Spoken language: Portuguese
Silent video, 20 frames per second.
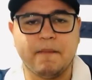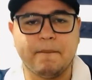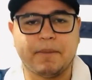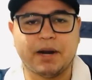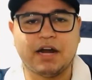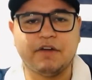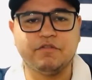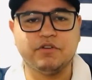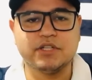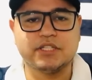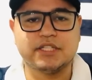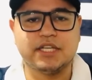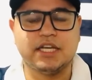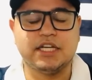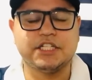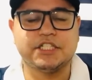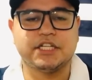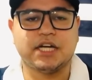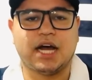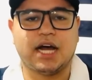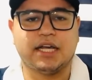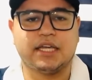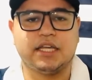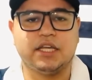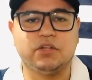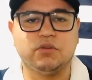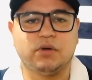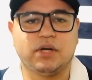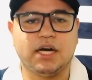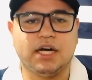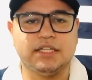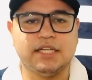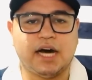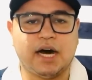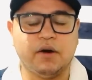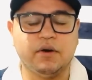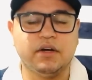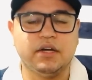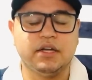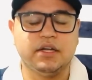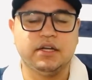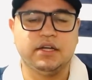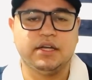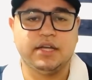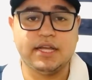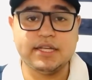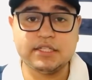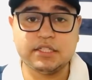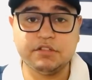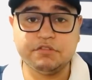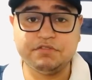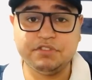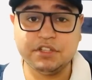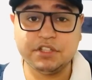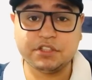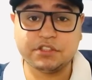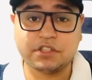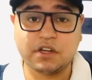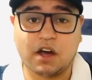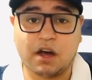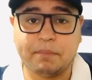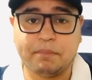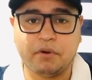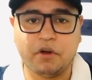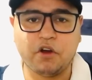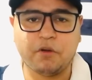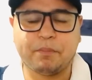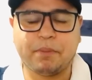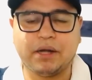para vocês aqui no canal. Esse vídeo que tem o apoio e o